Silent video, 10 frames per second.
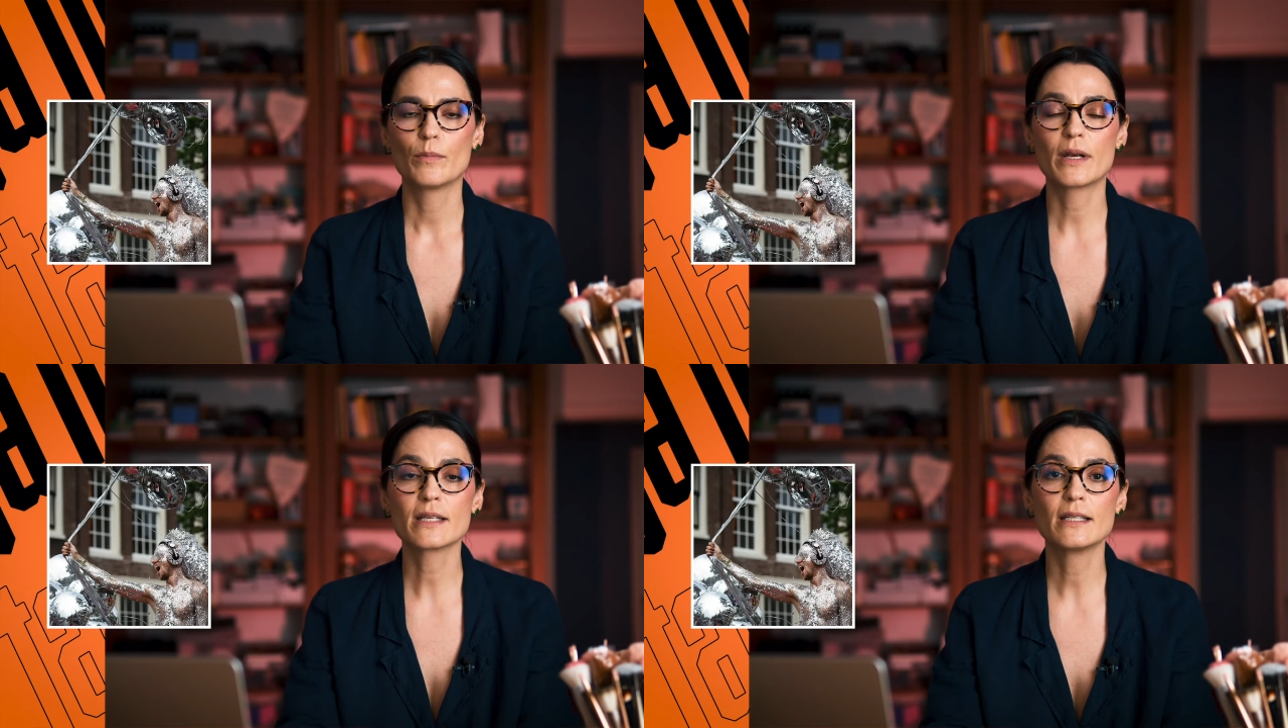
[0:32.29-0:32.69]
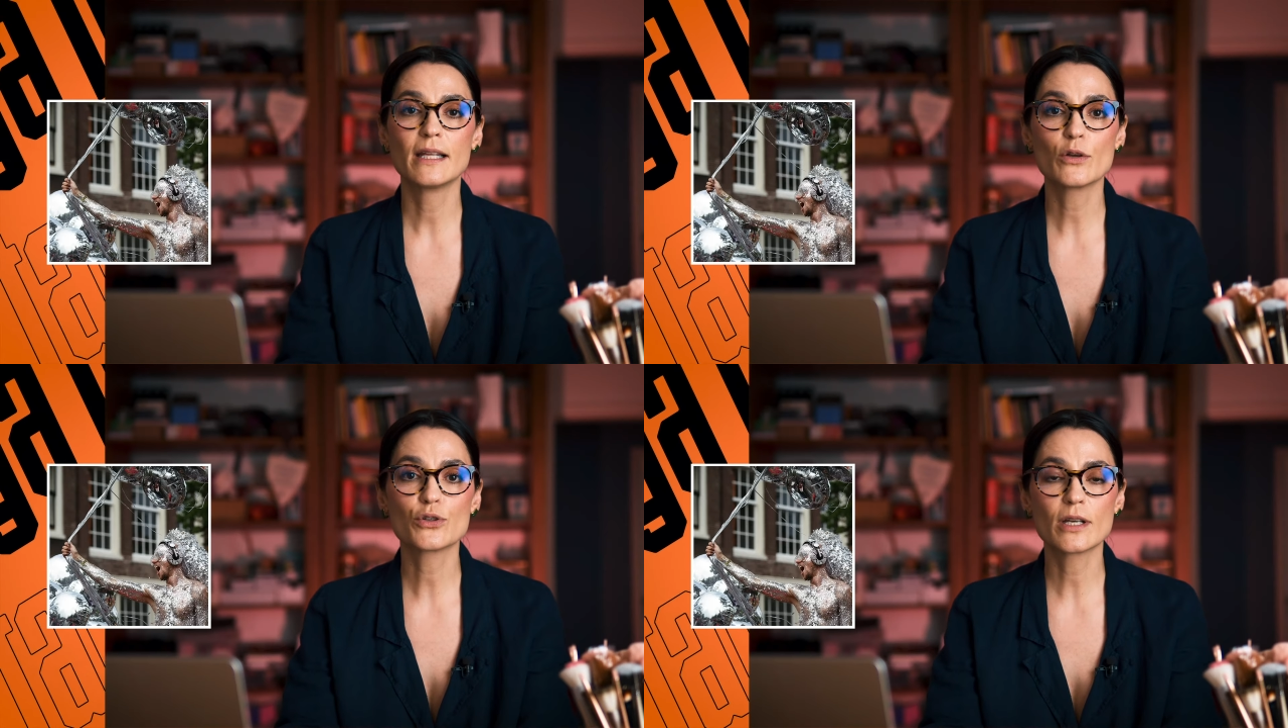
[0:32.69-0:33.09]

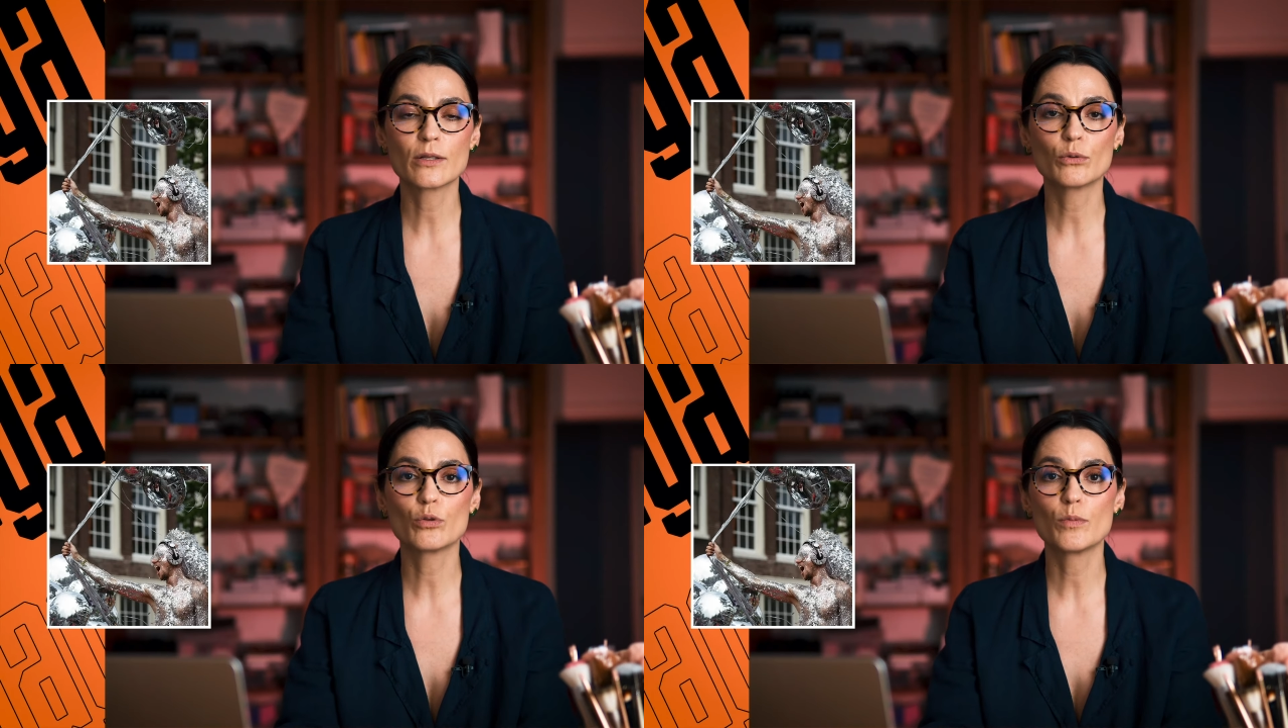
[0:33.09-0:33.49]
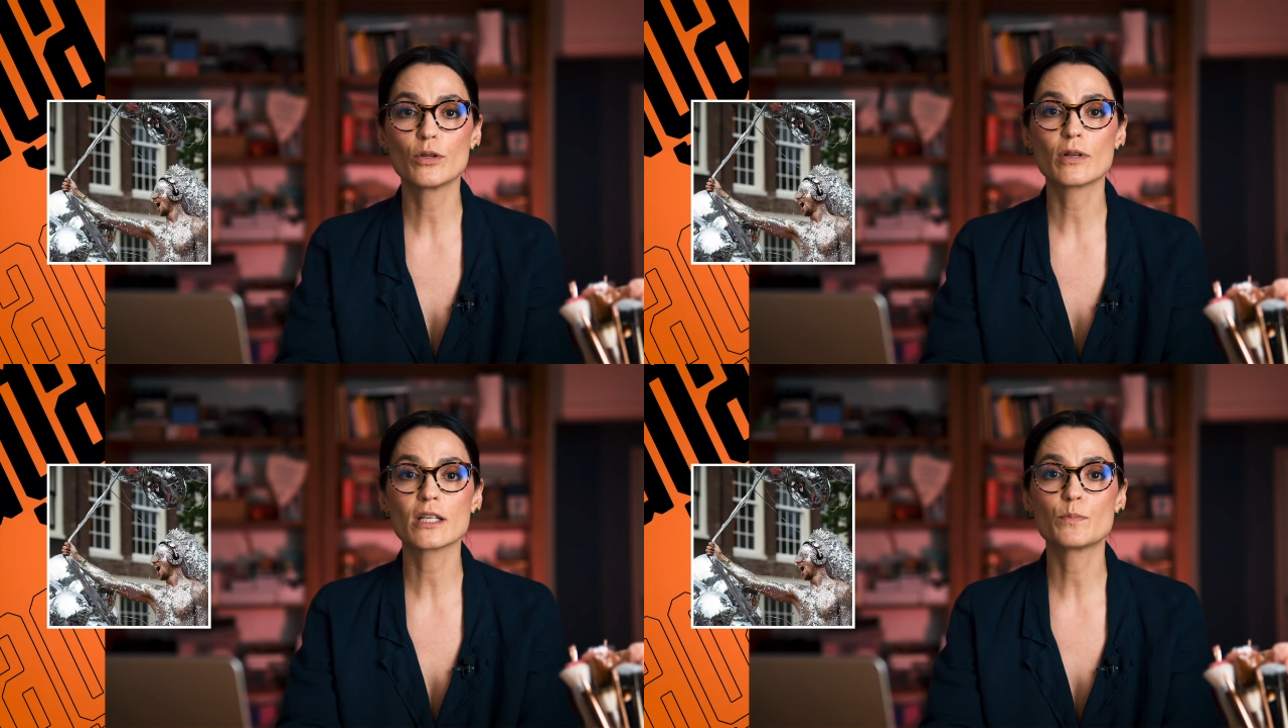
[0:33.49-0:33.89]
Brasileiros já estão dormindo
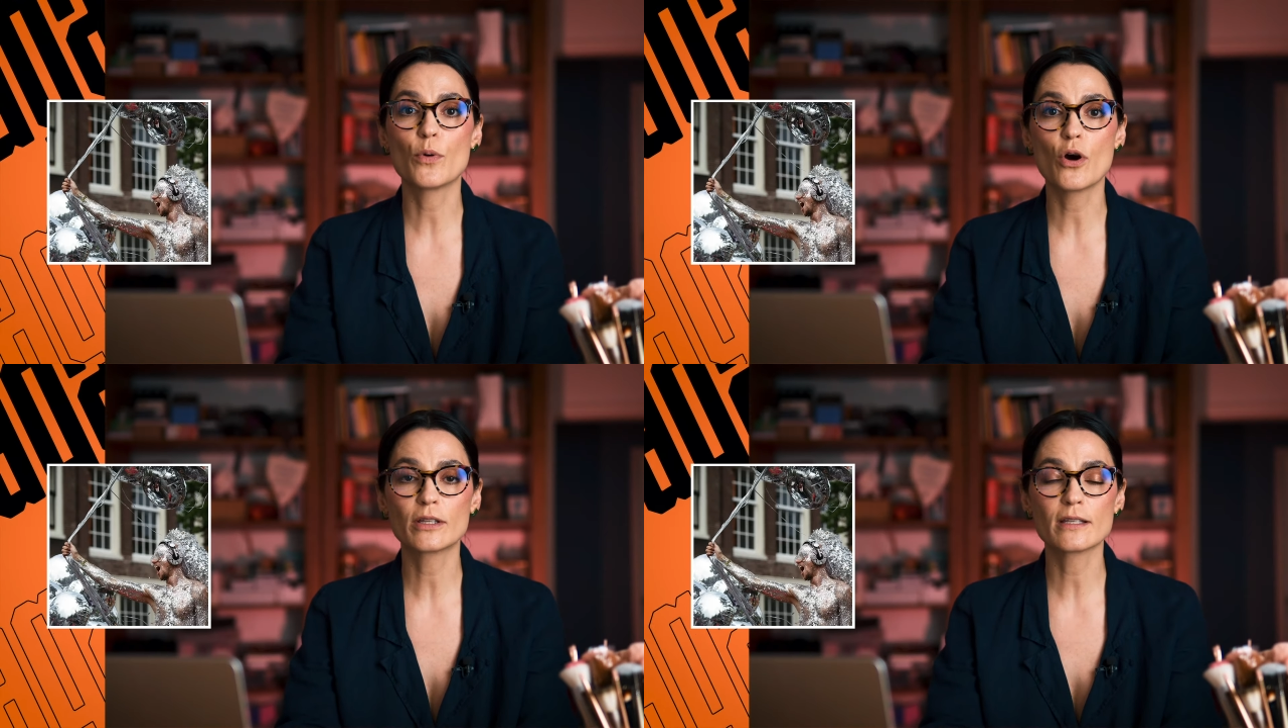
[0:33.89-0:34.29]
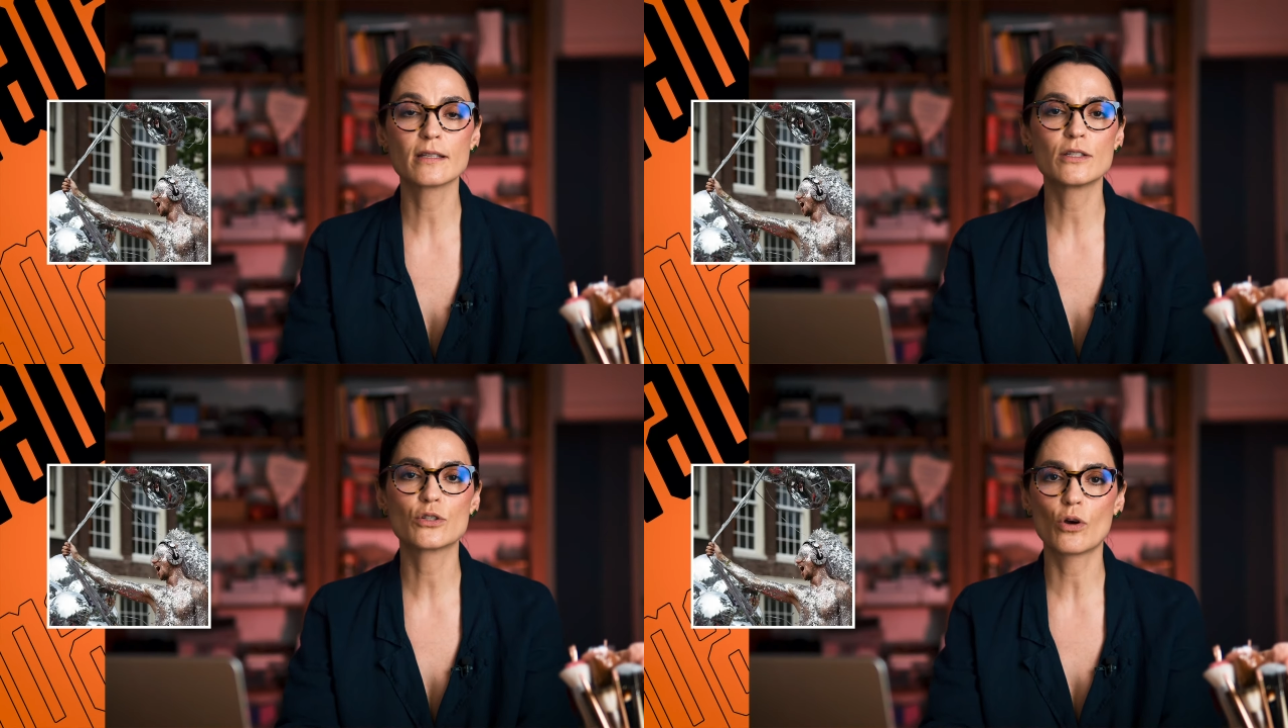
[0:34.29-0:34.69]
nas portas
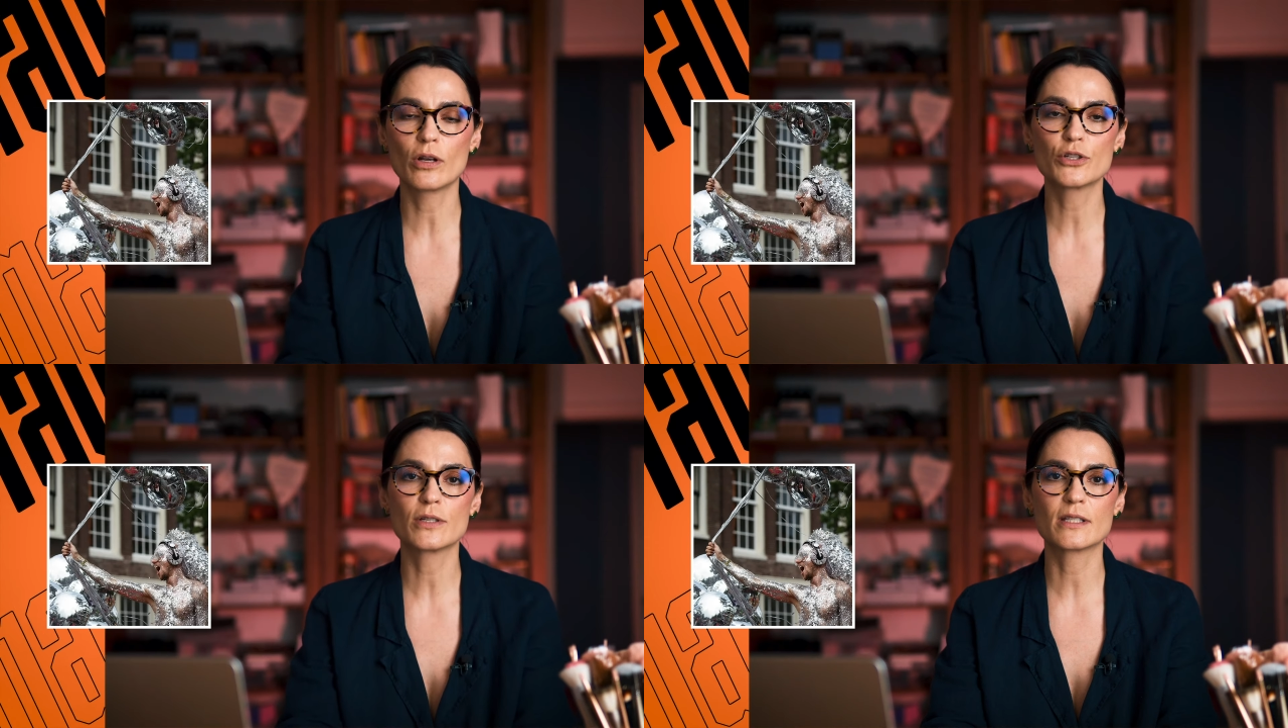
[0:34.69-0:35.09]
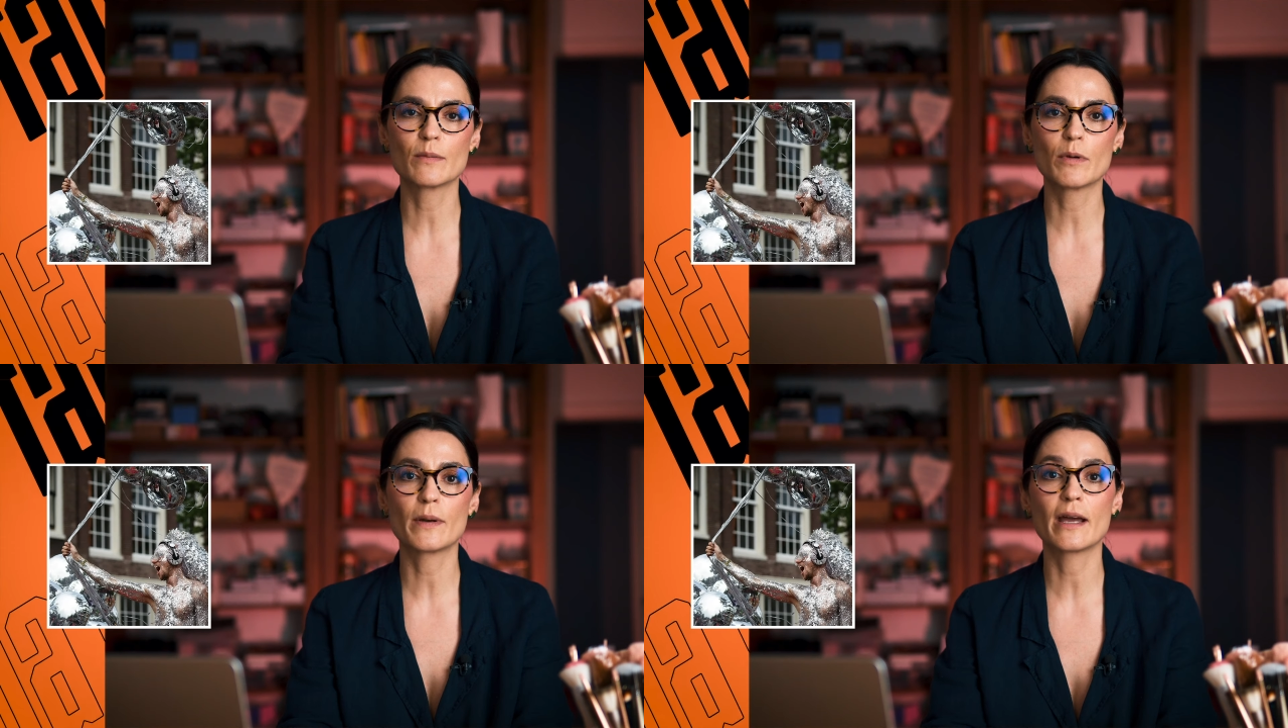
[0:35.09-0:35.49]
das escolas de samba para